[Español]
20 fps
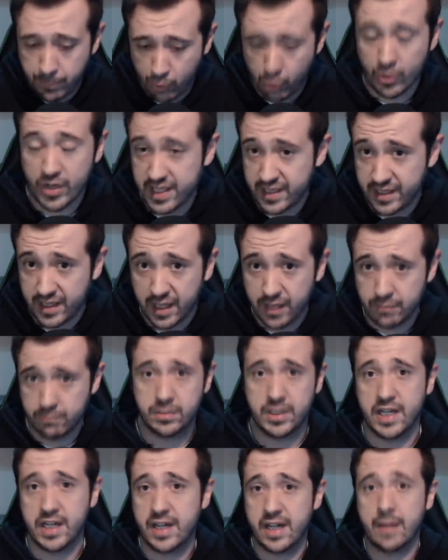con esta,
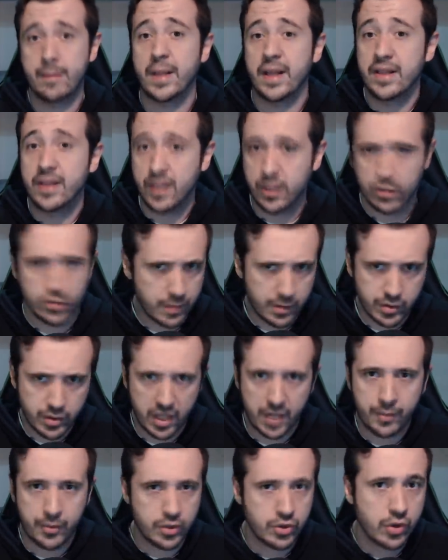serían 22, vamos a
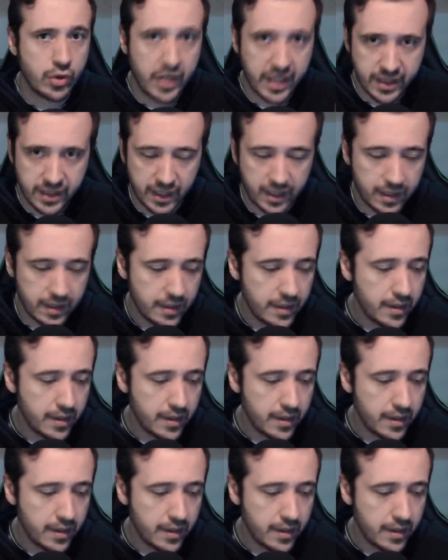ver por hecho que entra.